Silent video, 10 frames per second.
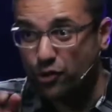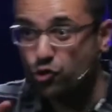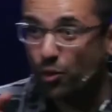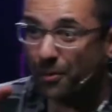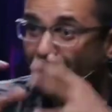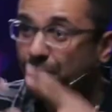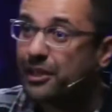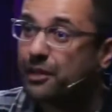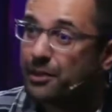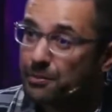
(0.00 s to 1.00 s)
एक्चुअल में
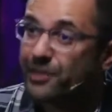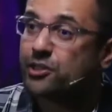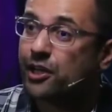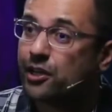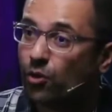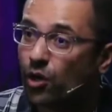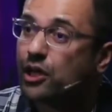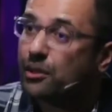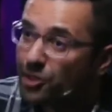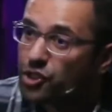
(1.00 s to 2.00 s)
फैमिली के पास पैसा नहीं होगा
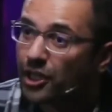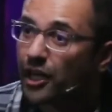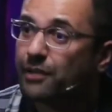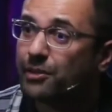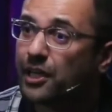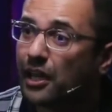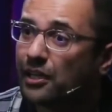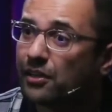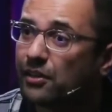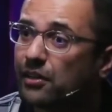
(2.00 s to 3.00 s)
क्रिमेशन के लिए भी
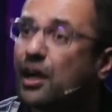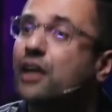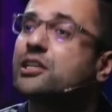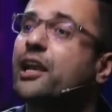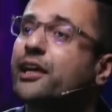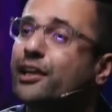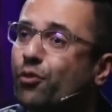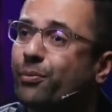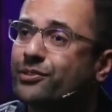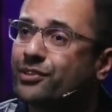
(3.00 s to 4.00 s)
अगर hmm. कहाँ से लाएंगे
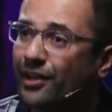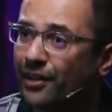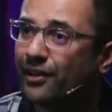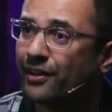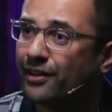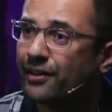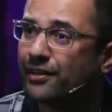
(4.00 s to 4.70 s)
वो पैसा अभी